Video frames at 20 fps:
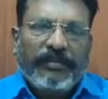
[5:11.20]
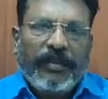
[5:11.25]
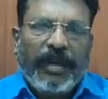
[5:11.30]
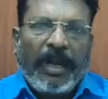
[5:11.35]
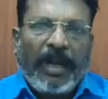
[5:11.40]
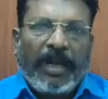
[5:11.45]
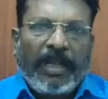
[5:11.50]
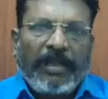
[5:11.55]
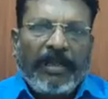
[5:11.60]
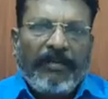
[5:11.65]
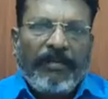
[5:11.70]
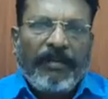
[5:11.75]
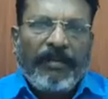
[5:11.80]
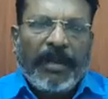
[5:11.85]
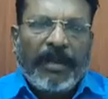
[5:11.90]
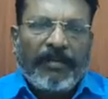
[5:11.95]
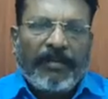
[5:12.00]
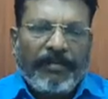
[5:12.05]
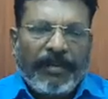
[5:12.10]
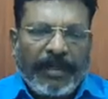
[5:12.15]
மாலை
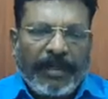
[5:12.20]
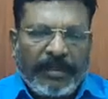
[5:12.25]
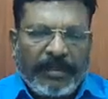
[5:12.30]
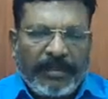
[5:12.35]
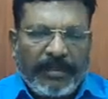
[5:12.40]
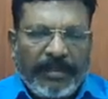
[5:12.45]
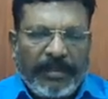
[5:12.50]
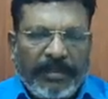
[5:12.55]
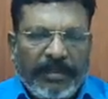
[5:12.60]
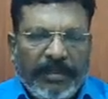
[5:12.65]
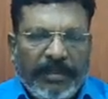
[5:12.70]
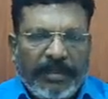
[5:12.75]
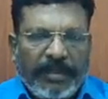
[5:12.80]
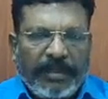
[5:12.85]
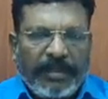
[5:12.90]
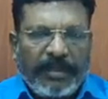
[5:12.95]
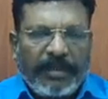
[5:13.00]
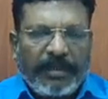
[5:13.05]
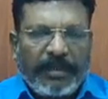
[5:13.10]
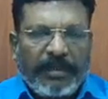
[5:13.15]
விமானம் பிடித்து
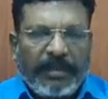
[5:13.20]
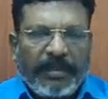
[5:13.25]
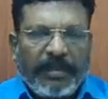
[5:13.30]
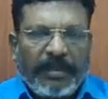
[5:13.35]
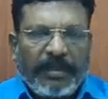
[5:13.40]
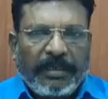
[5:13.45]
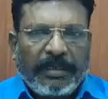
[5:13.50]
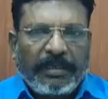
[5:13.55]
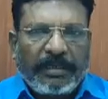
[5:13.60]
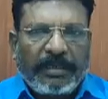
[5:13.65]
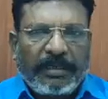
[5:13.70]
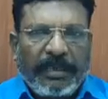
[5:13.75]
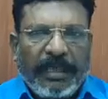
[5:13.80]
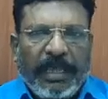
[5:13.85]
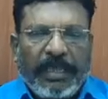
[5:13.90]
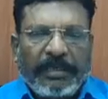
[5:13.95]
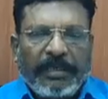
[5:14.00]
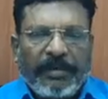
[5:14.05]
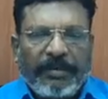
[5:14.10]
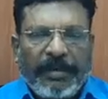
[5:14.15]

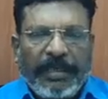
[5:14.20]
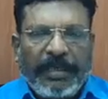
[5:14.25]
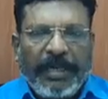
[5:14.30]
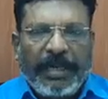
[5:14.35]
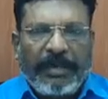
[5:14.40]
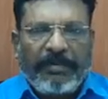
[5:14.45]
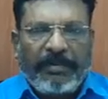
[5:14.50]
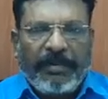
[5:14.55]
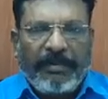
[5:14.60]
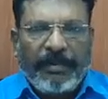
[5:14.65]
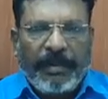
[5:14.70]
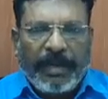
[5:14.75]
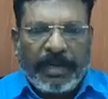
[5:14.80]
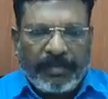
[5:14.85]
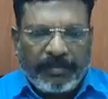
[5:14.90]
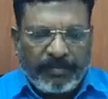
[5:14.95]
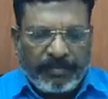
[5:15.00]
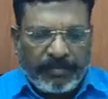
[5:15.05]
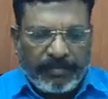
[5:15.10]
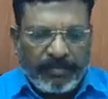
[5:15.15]
நான்கு மணி அளவில்
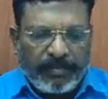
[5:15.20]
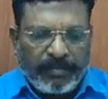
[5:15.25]
விமானம்